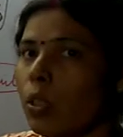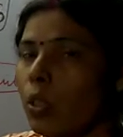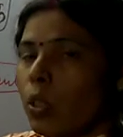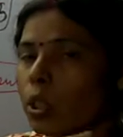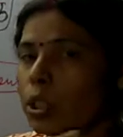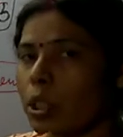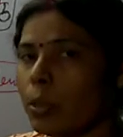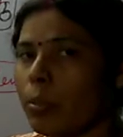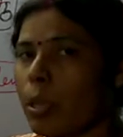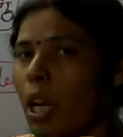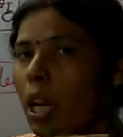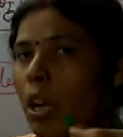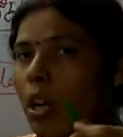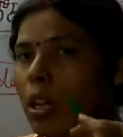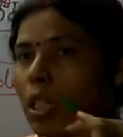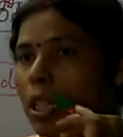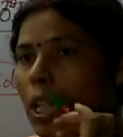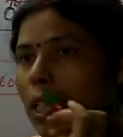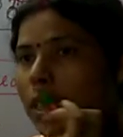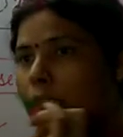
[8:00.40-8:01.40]
लोकसभा
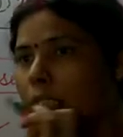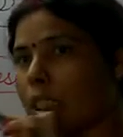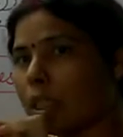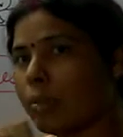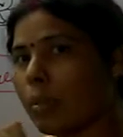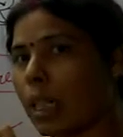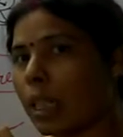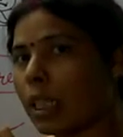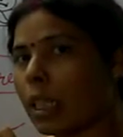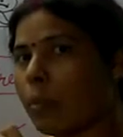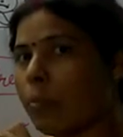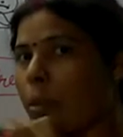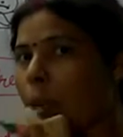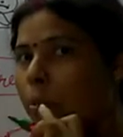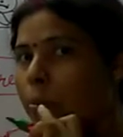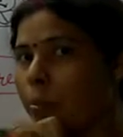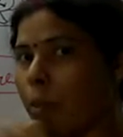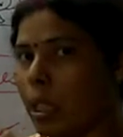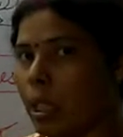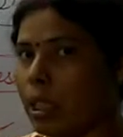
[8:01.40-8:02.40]
और राज्यसभा का
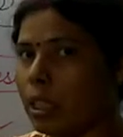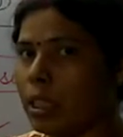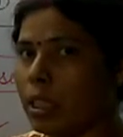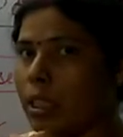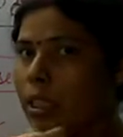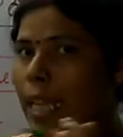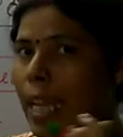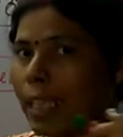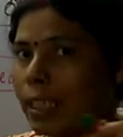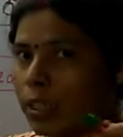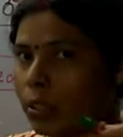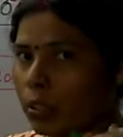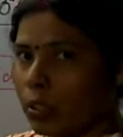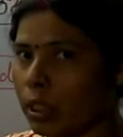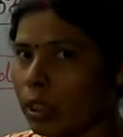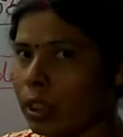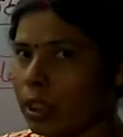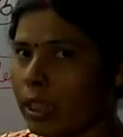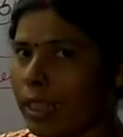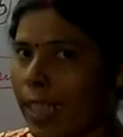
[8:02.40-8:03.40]
मेंबर इलेक्ट
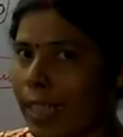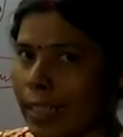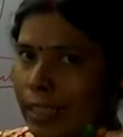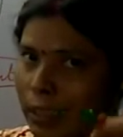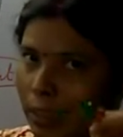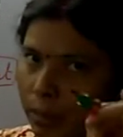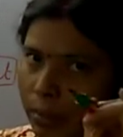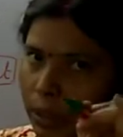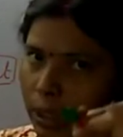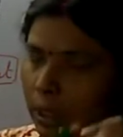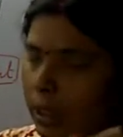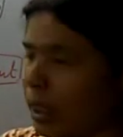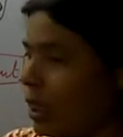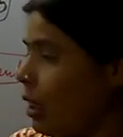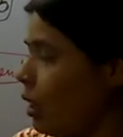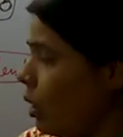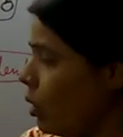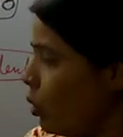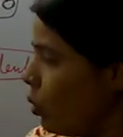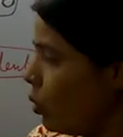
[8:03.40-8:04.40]
होने की एलिजिबिलिटी
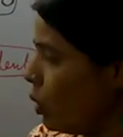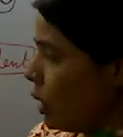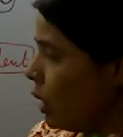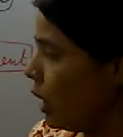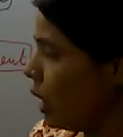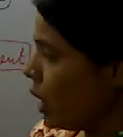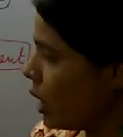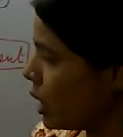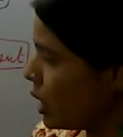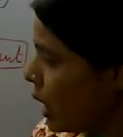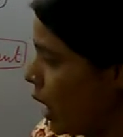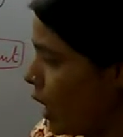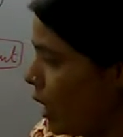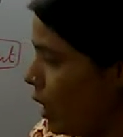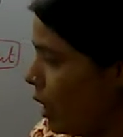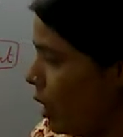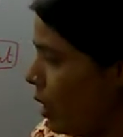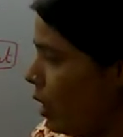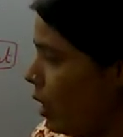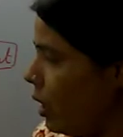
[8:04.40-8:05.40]
होनी
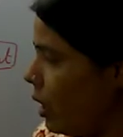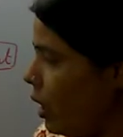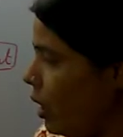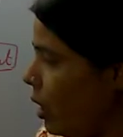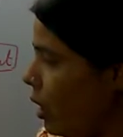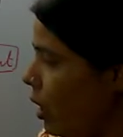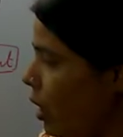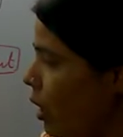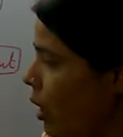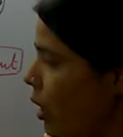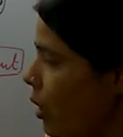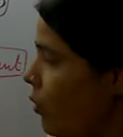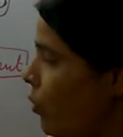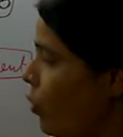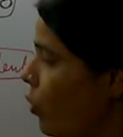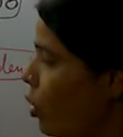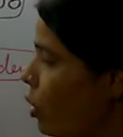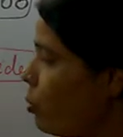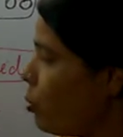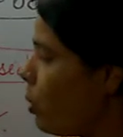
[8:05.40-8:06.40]
चाहिए
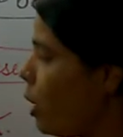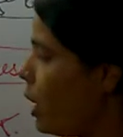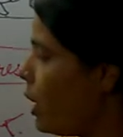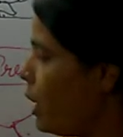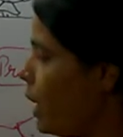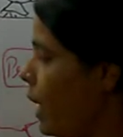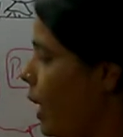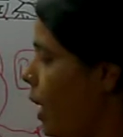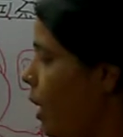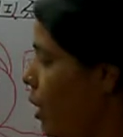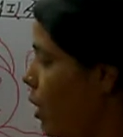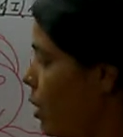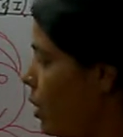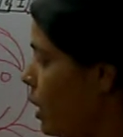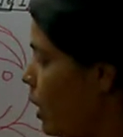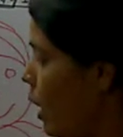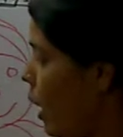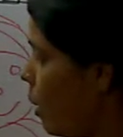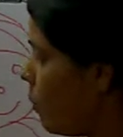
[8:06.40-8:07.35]
फोर्थ पॉइंट है कि